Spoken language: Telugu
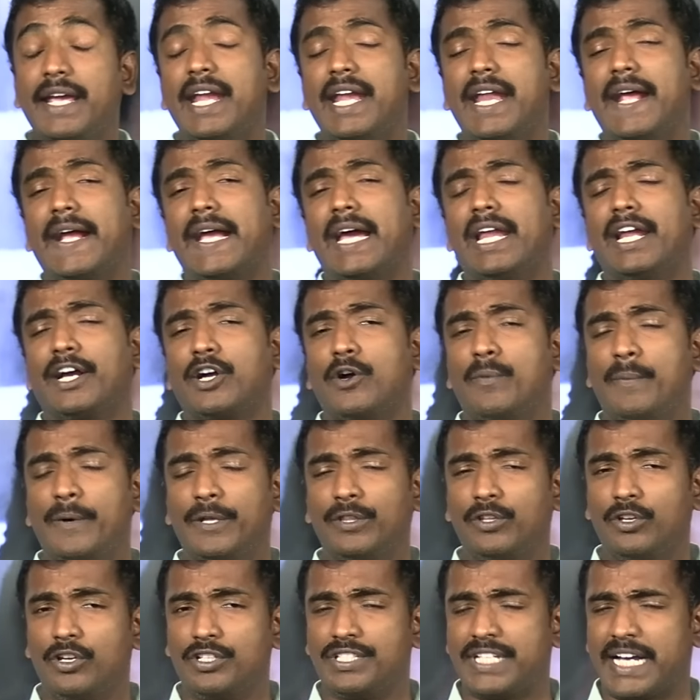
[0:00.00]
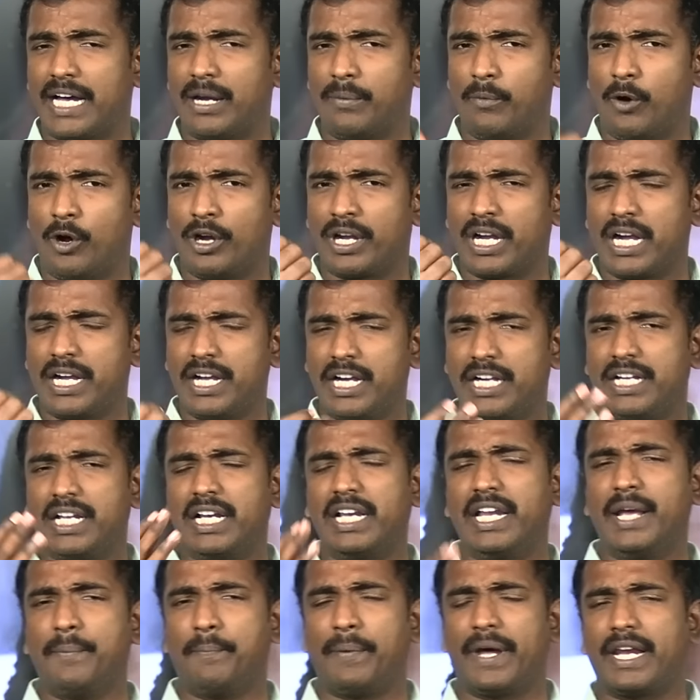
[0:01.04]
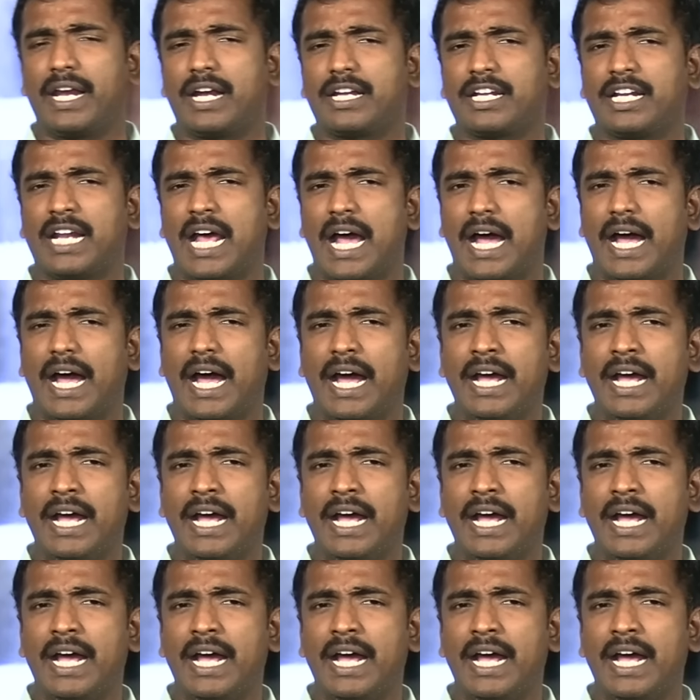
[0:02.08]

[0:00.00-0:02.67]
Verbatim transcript: ఎన్నికలకు ముందు జగన్మోహన్ రెడ్డి ఢిల్లీ పర్యటన